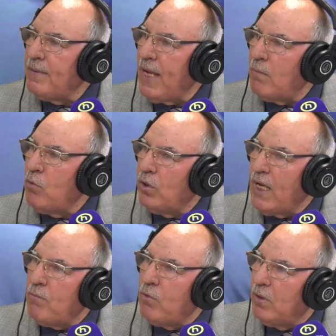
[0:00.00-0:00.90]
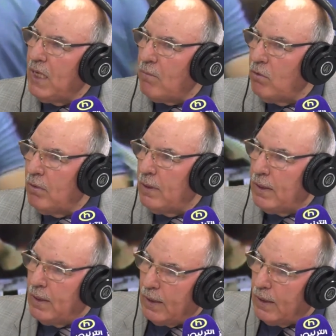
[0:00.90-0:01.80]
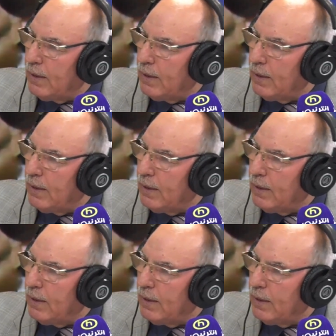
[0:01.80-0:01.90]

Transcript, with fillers: يعملوا يعملوا يعملوا